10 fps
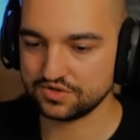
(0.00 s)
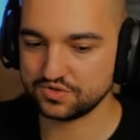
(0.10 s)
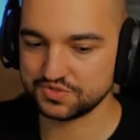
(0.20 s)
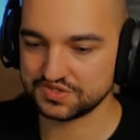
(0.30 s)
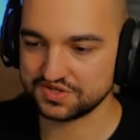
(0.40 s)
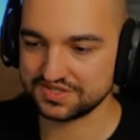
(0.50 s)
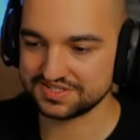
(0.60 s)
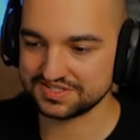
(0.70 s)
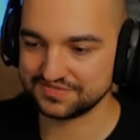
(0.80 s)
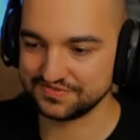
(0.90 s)
Ale dobrze
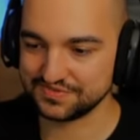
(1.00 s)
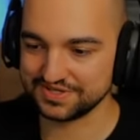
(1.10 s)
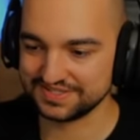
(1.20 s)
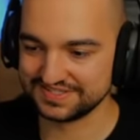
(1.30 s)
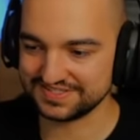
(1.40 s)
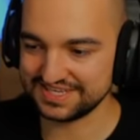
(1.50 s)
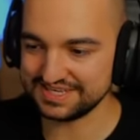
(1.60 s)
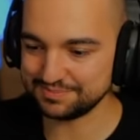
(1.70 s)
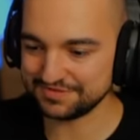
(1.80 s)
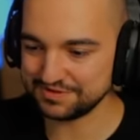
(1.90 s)
skręca to furę. To jest
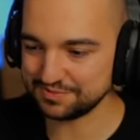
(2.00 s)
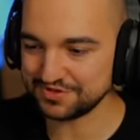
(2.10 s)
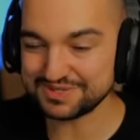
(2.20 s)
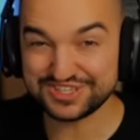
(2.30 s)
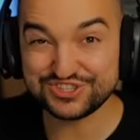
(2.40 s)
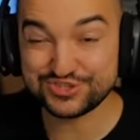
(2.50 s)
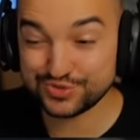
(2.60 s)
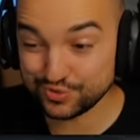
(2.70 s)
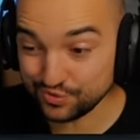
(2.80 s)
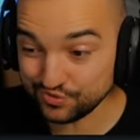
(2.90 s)
takie nieprawdopodobne, to jest
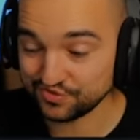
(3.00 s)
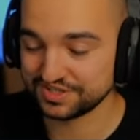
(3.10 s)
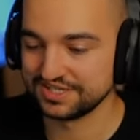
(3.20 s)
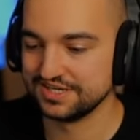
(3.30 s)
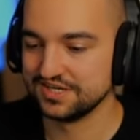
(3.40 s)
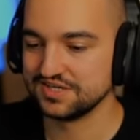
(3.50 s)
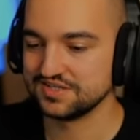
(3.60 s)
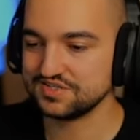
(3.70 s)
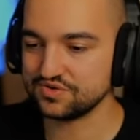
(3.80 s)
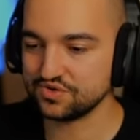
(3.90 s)
SUV!
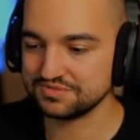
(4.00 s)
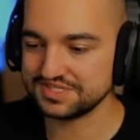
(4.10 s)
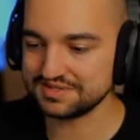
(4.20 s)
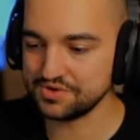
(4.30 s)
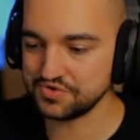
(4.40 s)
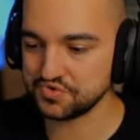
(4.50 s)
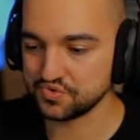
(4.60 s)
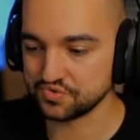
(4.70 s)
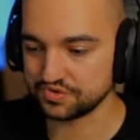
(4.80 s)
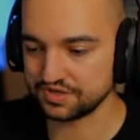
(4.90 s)
jest ogromny samochód.